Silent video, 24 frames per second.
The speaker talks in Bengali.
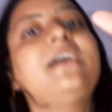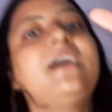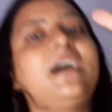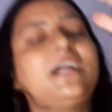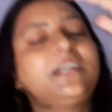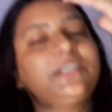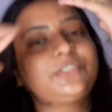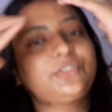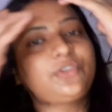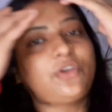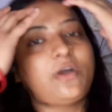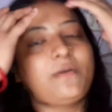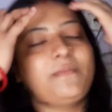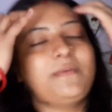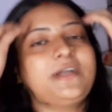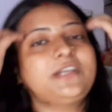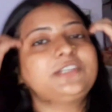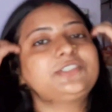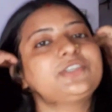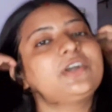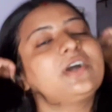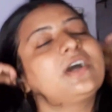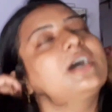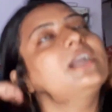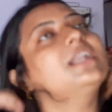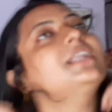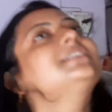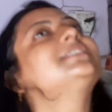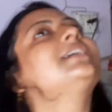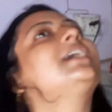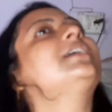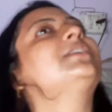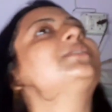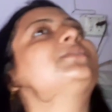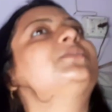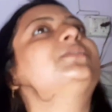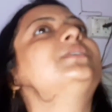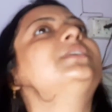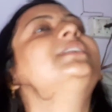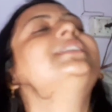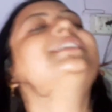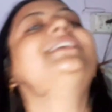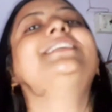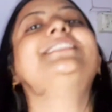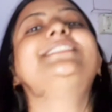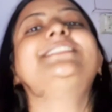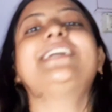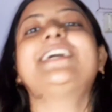আর সবাই সকালে স্নান করে
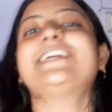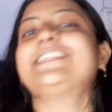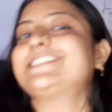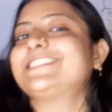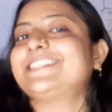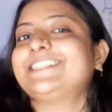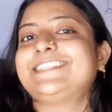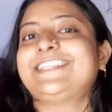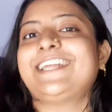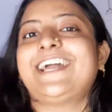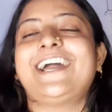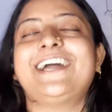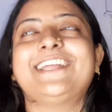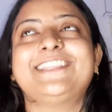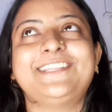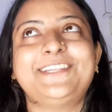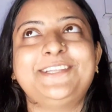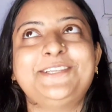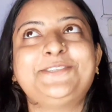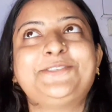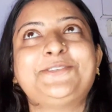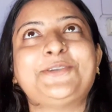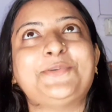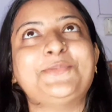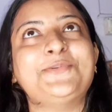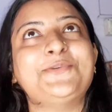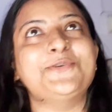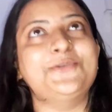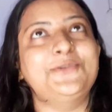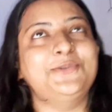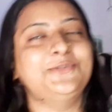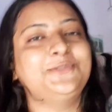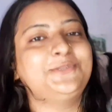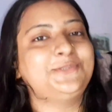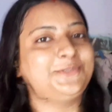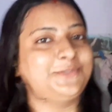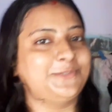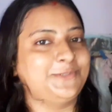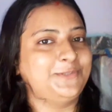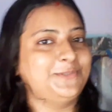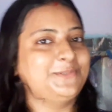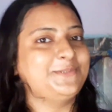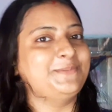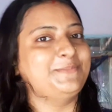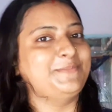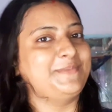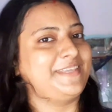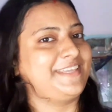নিয়েছি আজকে তাড়াতাড়ি সব হলুদ
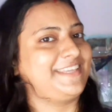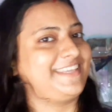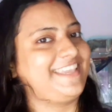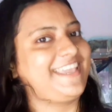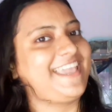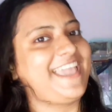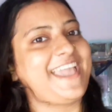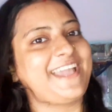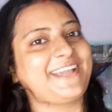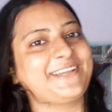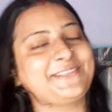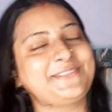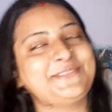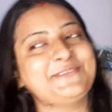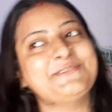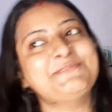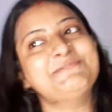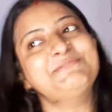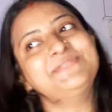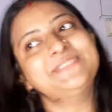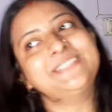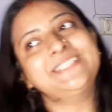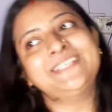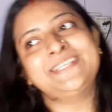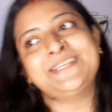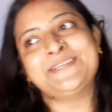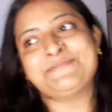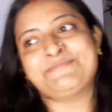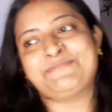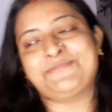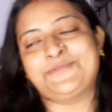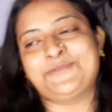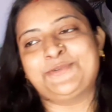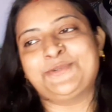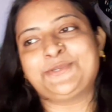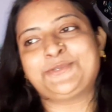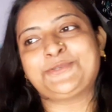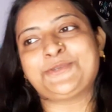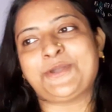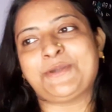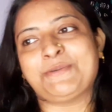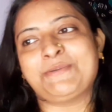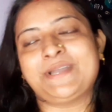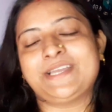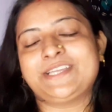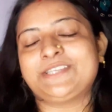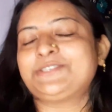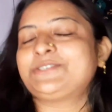টলুদ মেখে একদম পুরো
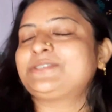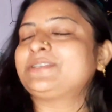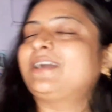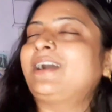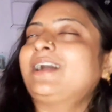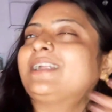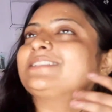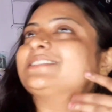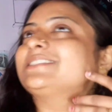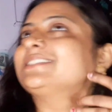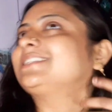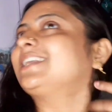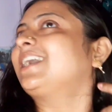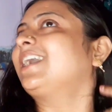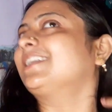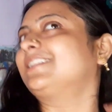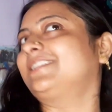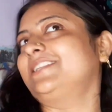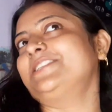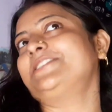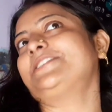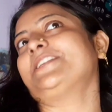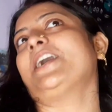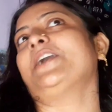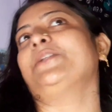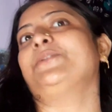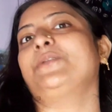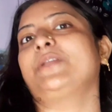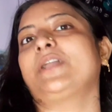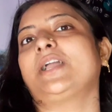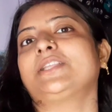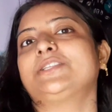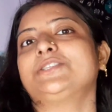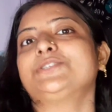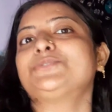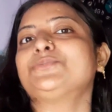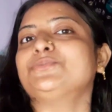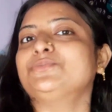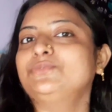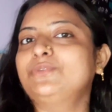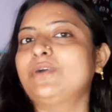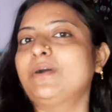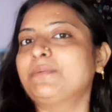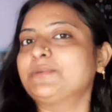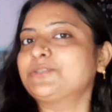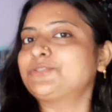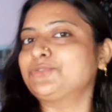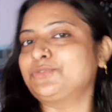সবাই আজকে তাড়াতাড়ি স্নানের কাছে শুধু
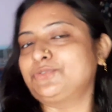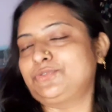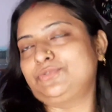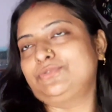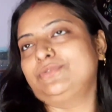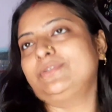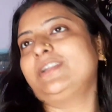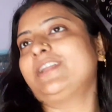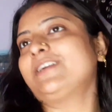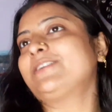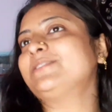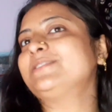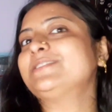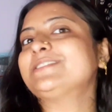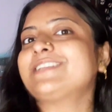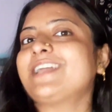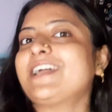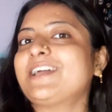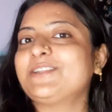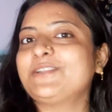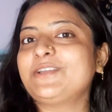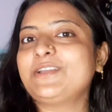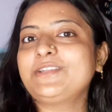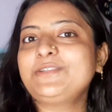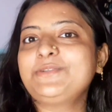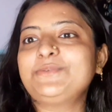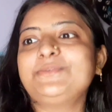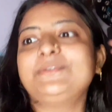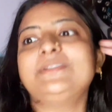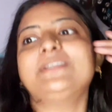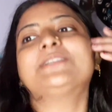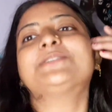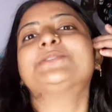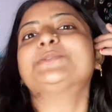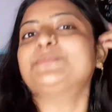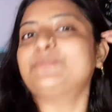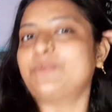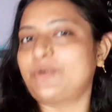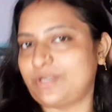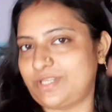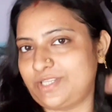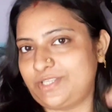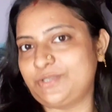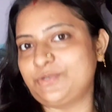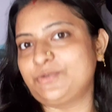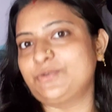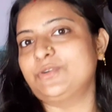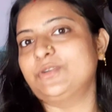আমার শ্বশুরও এখনও স্নান হয়নি উনি একটু
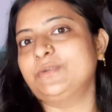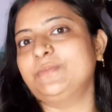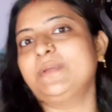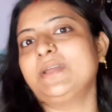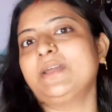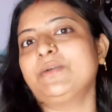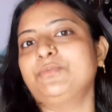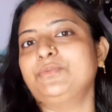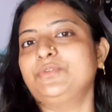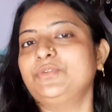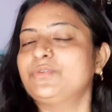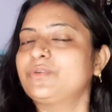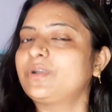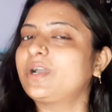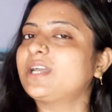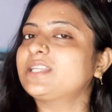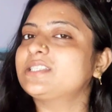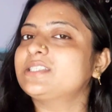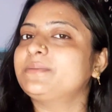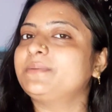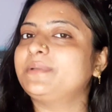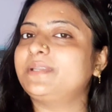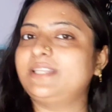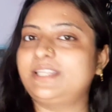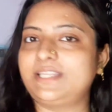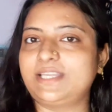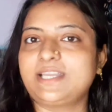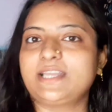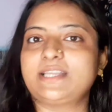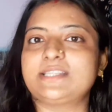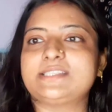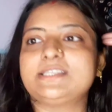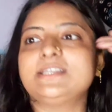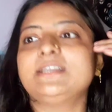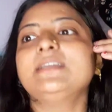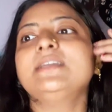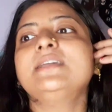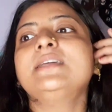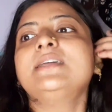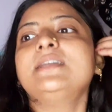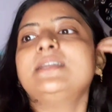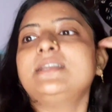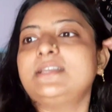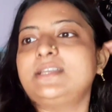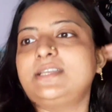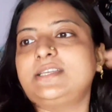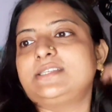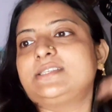পরেই করবে উনিও কাজে বেরিয়ে গেছে
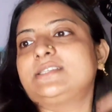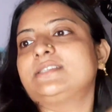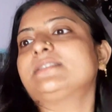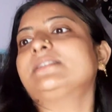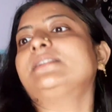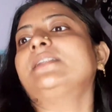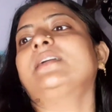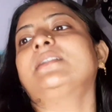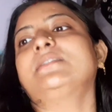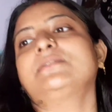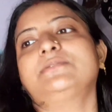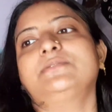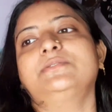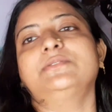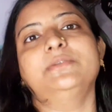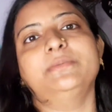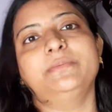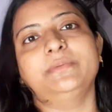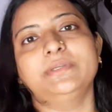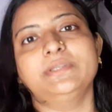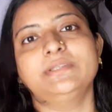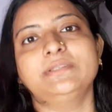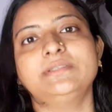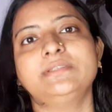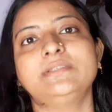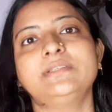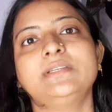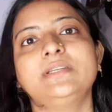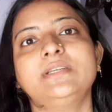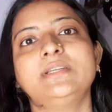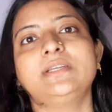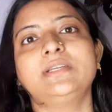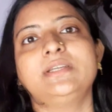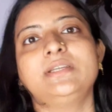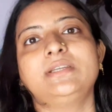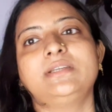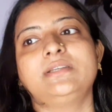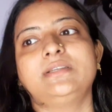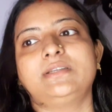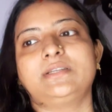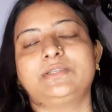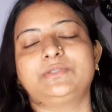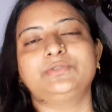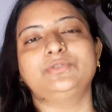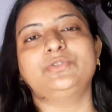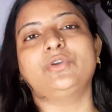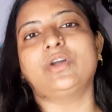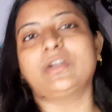এসে স্নান করবে
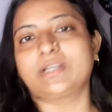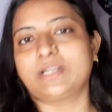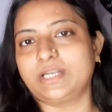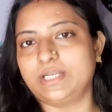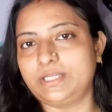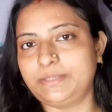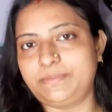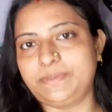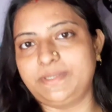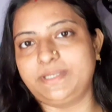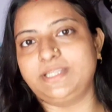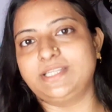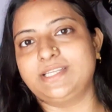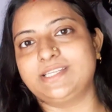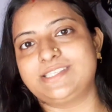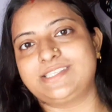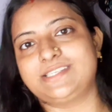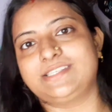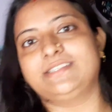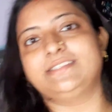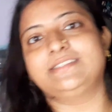একটু দরকারে বেরিয়েছে